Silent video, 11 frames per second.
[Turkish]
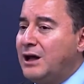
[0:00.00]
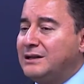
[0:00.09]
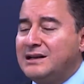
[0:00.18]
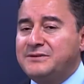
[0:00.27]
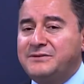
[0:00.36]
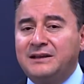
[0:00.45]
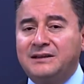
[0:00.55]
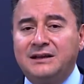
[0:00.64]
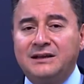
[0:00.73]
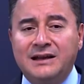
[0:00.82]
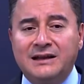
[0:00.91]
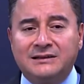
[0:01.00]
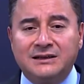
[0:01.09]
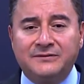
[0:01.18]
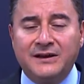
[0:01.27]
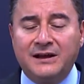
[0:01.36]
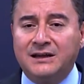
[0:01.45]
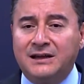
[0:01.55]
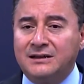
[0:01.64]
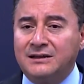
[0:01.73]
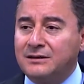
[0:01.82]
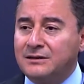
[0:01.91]
doğal gaz fiyatlarını, elektrik
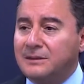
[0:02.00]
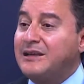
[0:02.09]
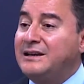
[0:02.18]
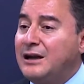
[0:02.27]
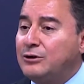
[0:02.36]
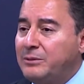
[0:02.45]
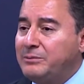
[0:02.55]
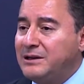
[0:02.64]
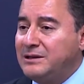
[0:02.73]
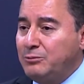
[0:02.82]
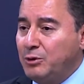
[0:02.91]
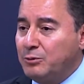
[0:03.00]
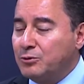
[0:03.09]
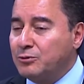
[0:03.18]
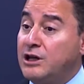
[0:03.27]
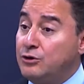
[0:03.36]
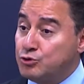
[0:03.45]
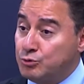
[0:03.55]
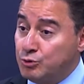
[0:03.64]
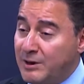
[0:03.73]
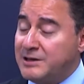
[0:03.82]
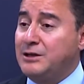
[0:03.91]
fiyatlarını Sayın Erdoğan belirlemiyor mu? Ülkenin
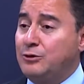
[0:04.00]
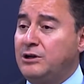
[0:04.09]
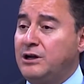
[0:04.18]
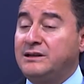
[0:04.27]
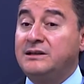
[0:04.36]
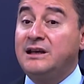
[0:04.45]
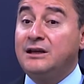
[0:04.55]
Cumhurbaşkanı olarak